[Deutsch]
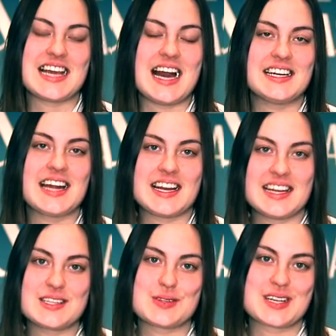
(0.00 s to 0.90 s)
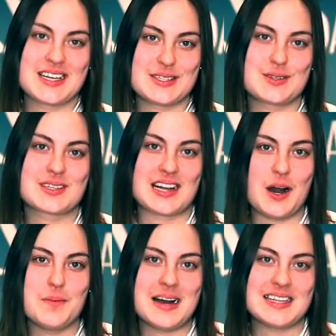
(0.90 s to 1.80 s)
Die an den Herrn Jesus Christus
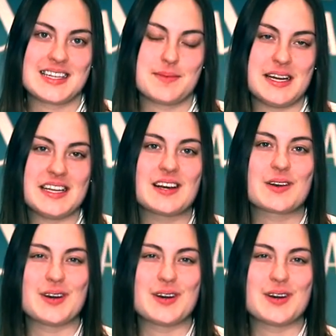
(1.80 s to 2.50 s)
glauben als lebendigen